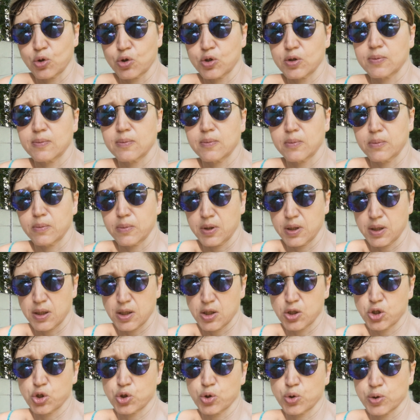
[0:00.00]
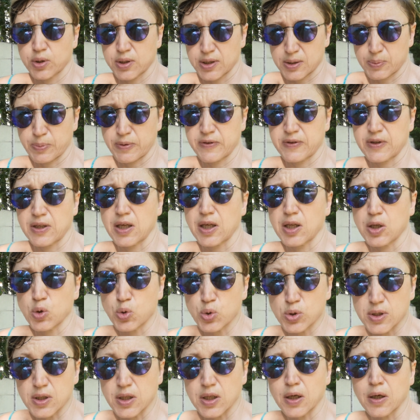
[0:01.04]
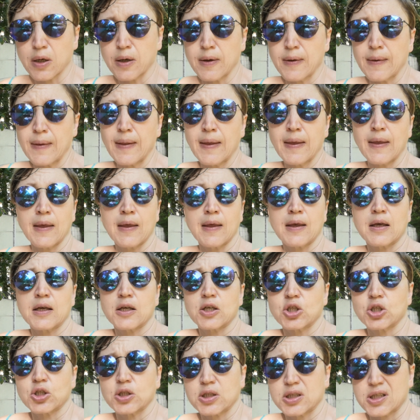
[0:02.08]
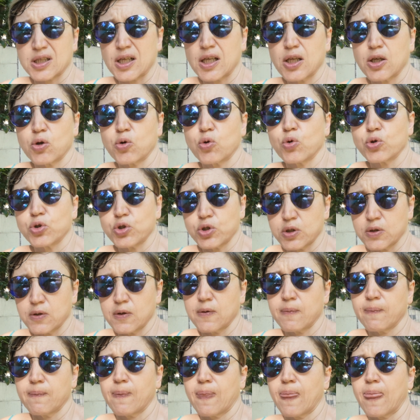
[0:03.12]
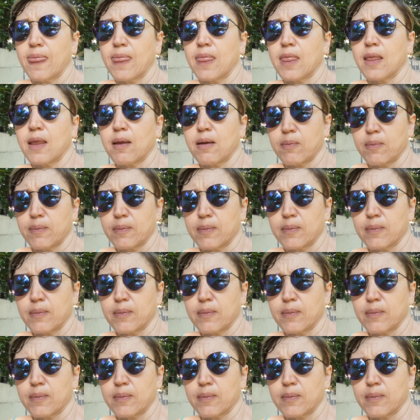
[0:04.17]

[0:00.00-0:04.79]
То есть мы, еще раз повторюсь, я жили очень,